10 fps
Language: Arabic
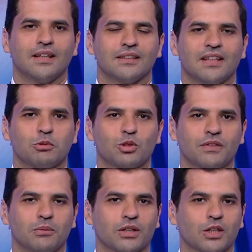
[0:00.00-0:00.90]
لما شفنا
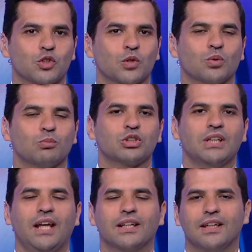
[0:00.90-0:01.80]
المركات الشتوي
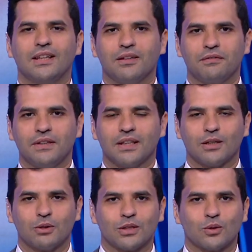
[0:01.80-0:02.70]
مشتعل جدا في
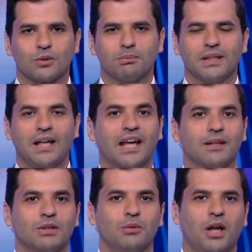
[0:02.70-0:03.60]
الدوريات الاوروبيه
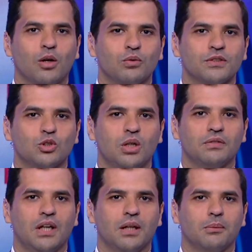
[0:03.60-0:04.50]
هنبتدي معاكم في الصحف
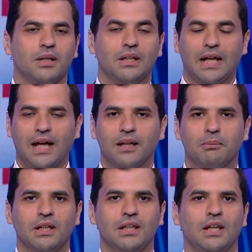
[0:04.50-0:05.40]

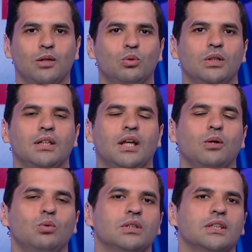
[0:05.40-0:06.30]
العالميه
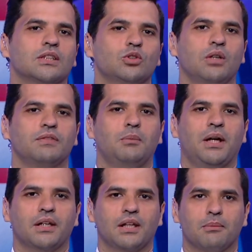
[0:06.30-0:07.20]
واول الصحف اللي معانا
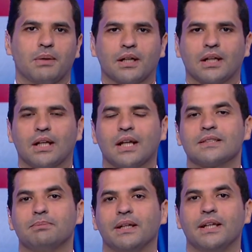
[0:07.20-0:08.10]
هنا مراكز
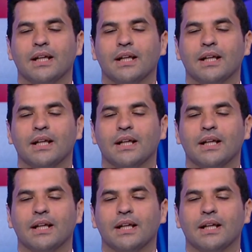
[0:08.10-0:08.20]
الاسبانيه